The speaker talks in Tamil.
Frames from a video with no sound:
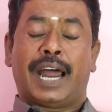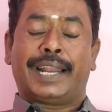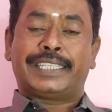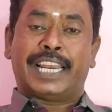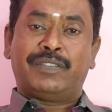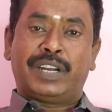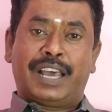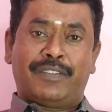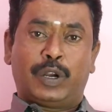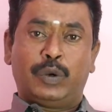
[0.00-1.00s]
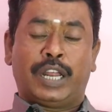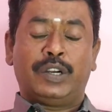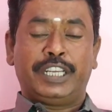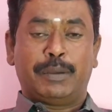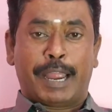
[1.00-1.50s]
ஆனால் செலவுகளாக
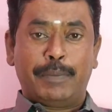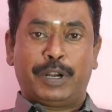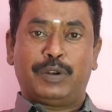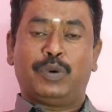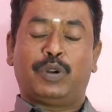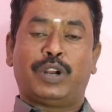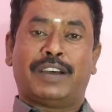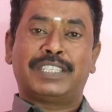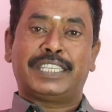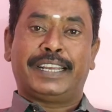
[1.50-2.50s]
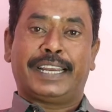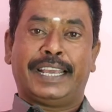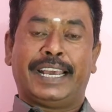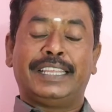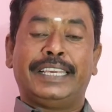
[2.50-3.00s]
வரும்னாலும் நீங்கள் பயப்படணுங்கிற ஒரு அவசியம்
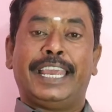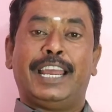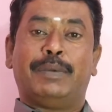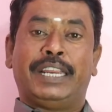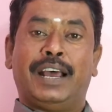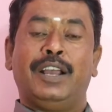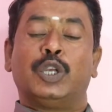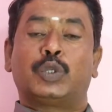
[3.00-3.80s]
கிடையாது ஏன் அப்படின்னா